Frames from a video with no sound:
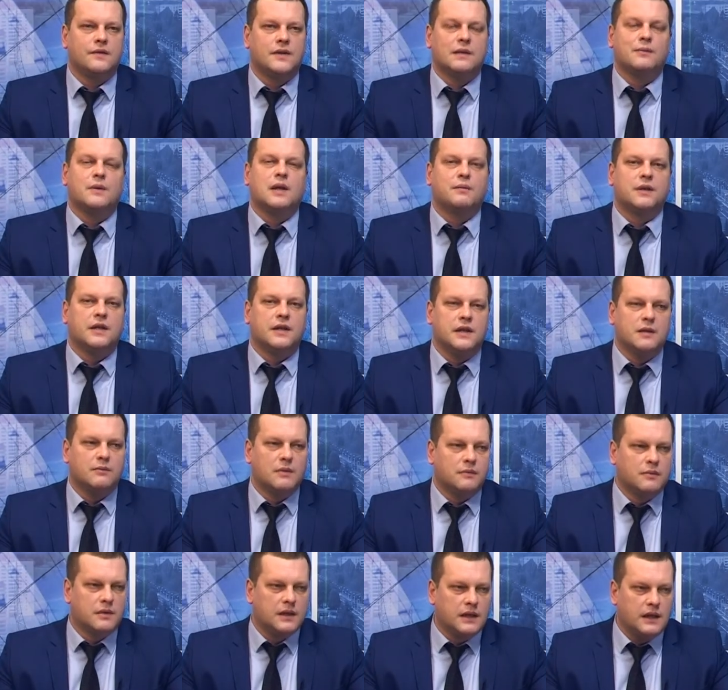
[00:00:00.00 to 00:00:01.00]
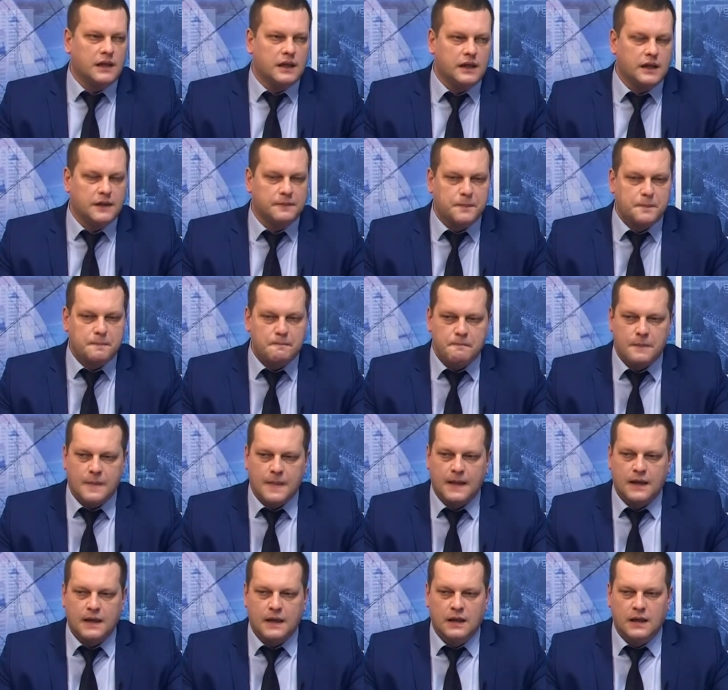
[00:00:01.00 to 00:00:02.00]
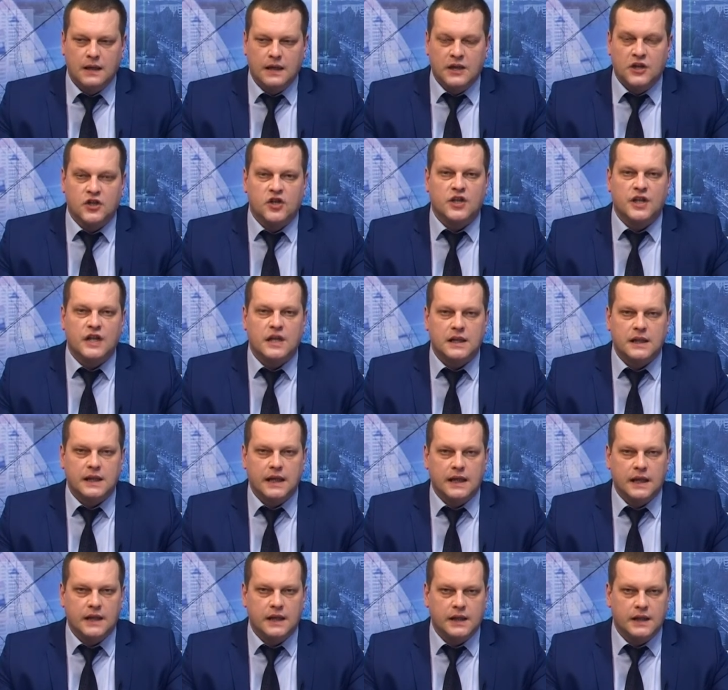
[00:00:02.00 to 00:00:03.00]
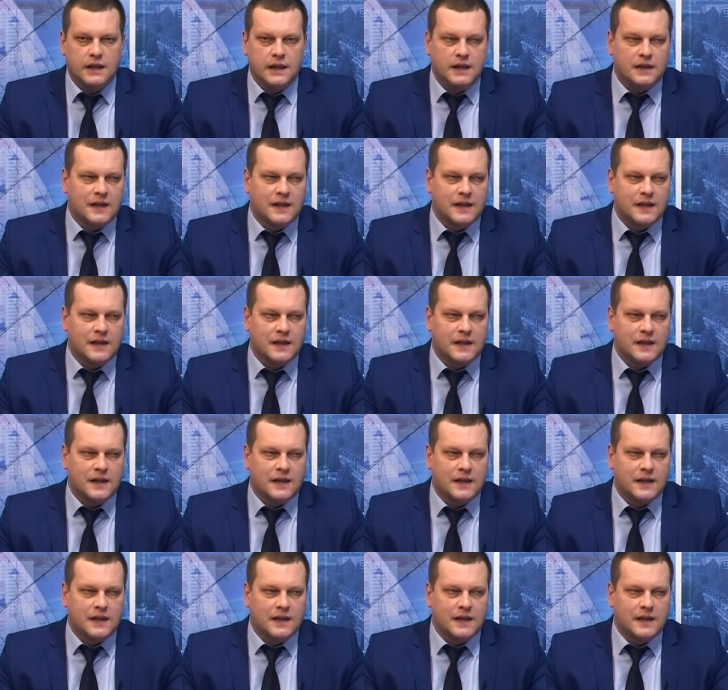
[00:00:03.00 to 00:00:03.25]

всем необходимым и инженерной, и